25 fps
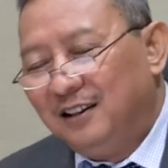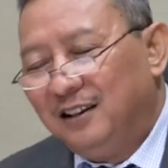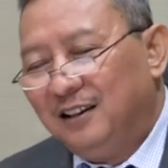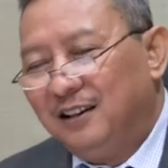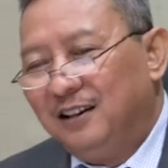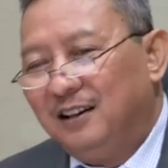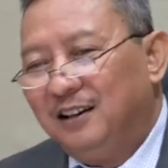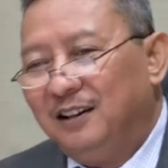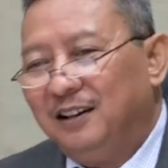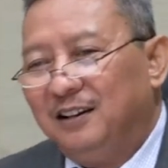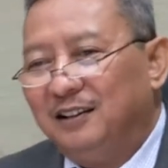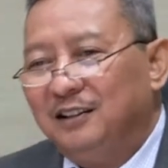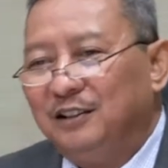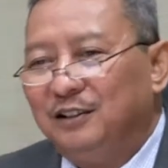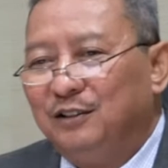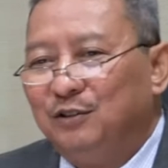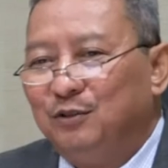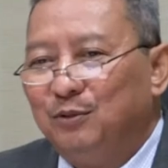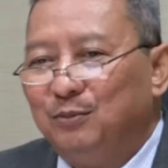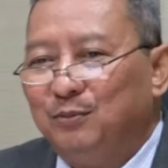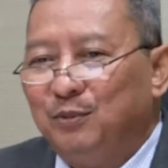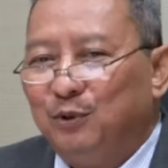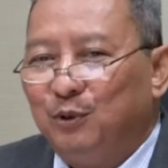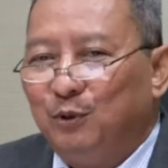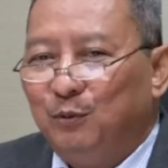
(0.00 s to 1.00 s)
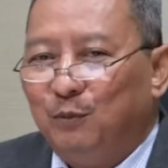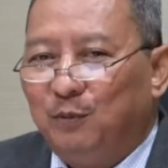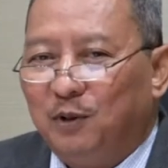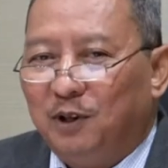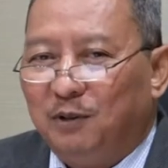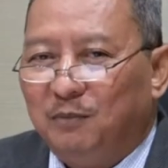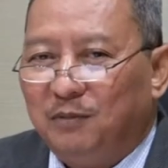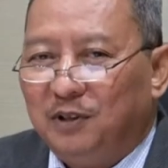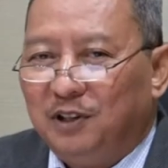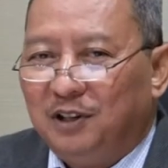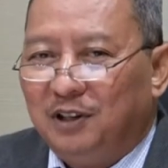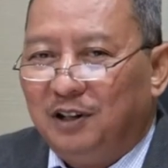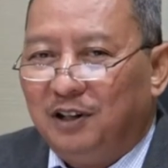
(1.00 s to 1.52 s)
eh, itu
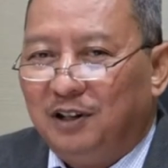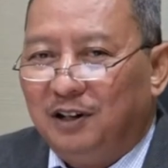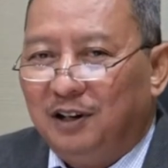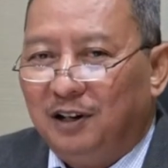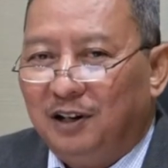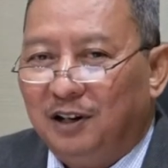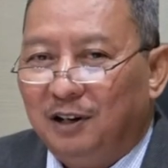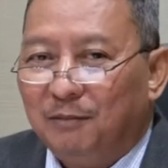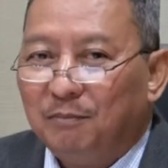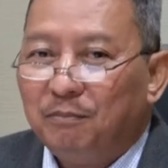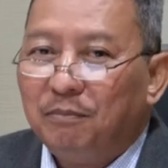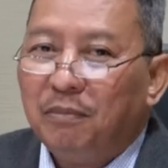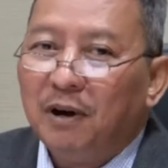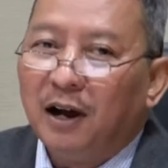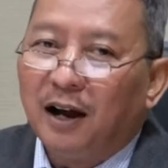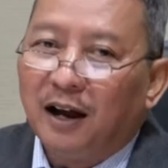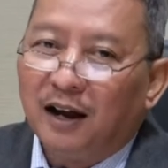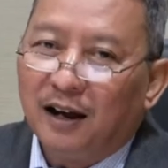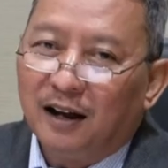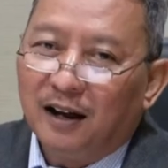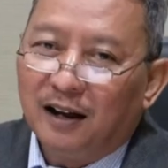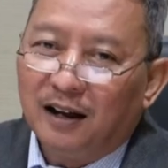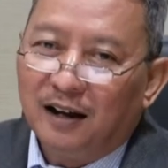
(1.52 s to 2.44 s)
berubah menjadi lebah